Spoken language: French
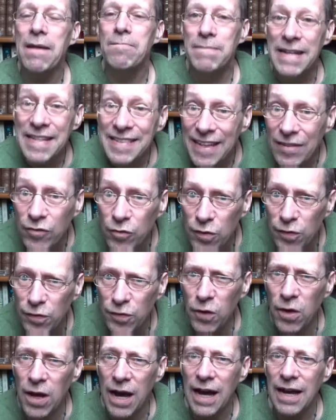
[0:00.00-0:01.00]
mais ça se
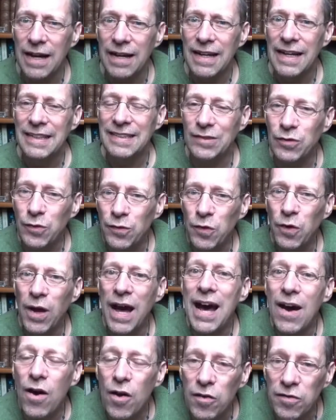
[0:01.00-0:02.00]
fera, ça se
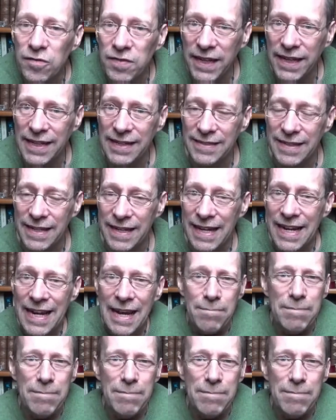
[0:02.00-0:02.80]
fera en vérité,